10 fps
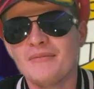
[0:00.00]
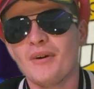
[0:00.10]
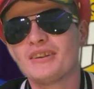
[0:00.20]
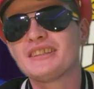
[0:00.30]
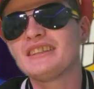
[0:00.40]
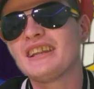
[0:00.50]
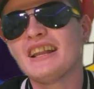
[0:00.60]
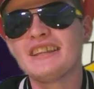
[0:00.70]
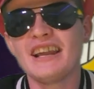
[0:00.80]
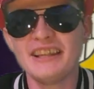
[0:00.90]
Bon, c'était
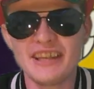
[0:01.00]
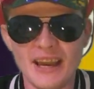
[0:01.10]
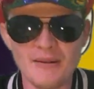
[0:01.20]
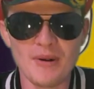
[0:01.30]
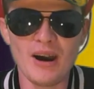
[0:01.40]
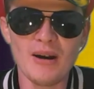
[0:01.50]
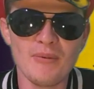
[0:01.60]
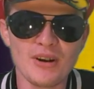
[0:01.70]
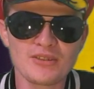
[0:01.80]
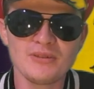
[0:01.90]
la dernière,
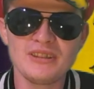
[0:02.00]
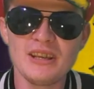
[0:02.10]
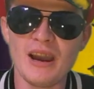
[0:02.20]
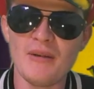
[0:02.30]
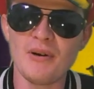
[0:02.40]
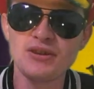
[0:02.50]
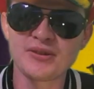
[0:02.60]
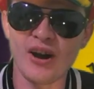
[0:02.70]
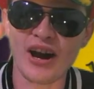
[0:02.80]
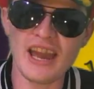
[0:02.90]
moi. Bon, je vous dis euh, bonne
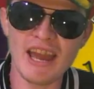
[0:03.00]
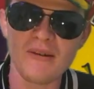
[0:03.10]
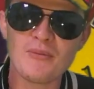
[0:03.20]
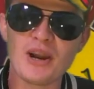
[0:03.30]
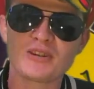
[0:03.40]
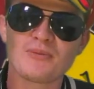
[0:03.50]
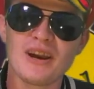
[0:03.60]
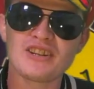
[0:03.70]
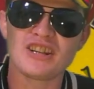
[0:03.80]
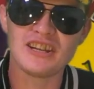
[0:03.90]
soirée. Wesh,
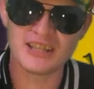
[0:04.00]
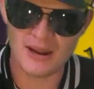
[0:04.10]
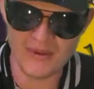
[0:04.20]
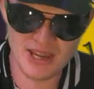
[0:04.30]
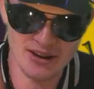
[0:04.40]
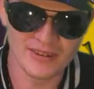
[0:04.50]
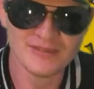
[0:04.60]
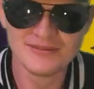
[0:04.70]
wesh, les amis.